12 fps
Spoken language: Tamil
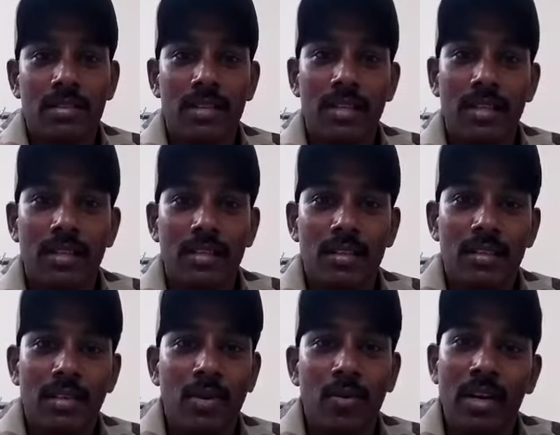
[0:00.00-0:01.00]
சரி
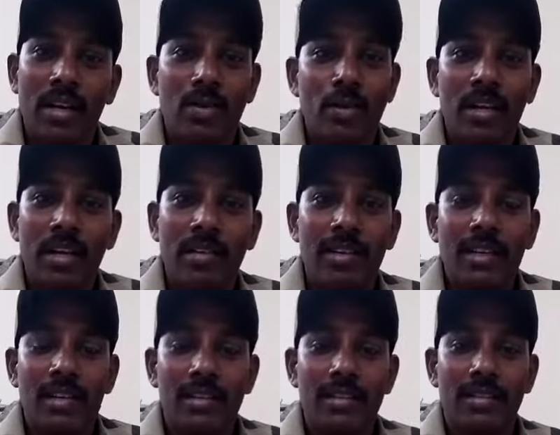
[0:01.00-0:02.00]
அவங்களெல்லாம் ஒரு கேள்வி
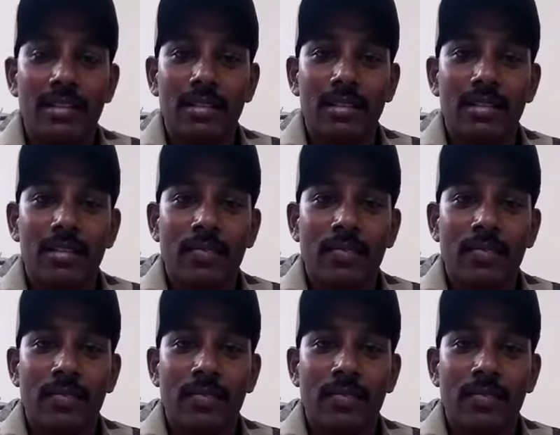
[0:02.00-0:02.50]
கேட்குறேன் சார்